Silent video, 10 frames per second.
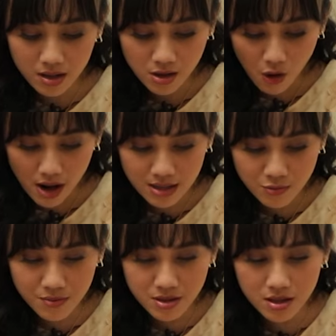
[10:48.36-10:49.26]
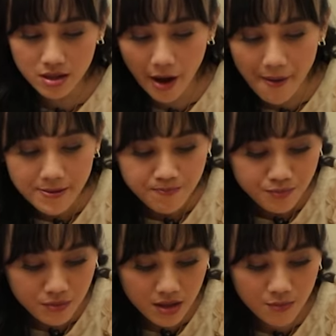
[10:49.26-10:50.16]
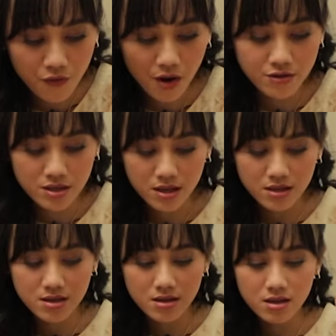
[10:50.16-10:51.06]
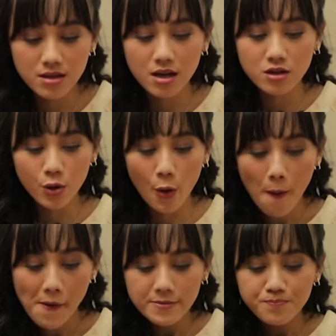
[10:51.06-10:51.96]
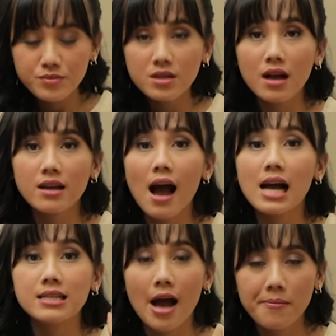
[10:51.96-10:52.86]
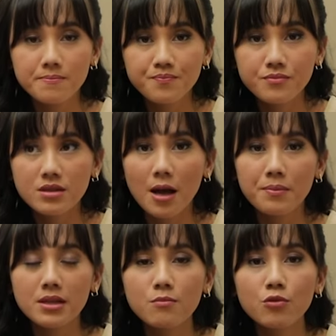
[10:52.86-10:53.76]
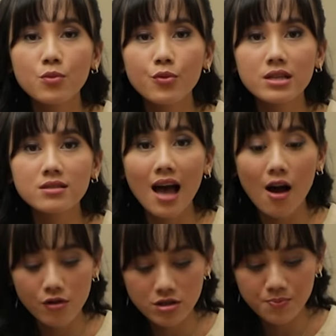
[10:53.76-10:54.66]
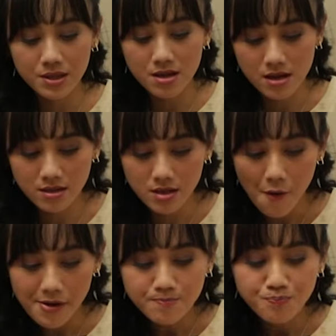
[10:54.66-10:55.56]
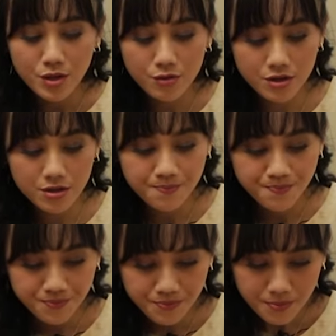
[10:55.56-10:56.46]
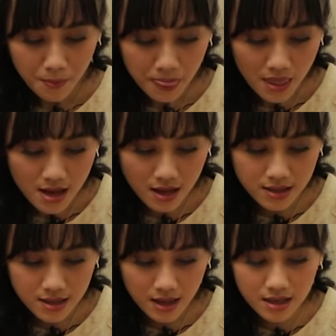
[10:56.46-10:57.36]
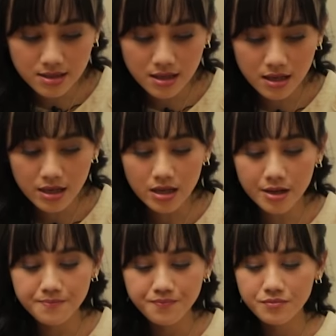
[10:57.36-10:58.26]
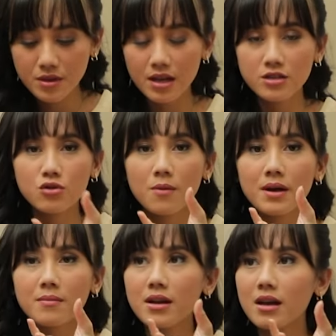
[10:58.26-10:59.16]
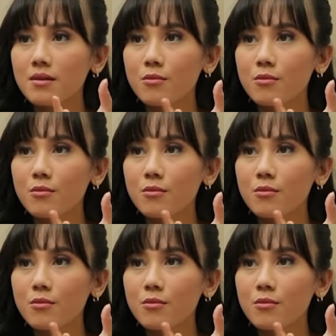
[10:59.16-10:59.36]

banget kalau kalian mau pesan ini. Ini buffalo chicken. Jadi dia itu kayak ayam tapi dibumbuin saus pedas. Terus eh, dikasih keju apa yang meleleh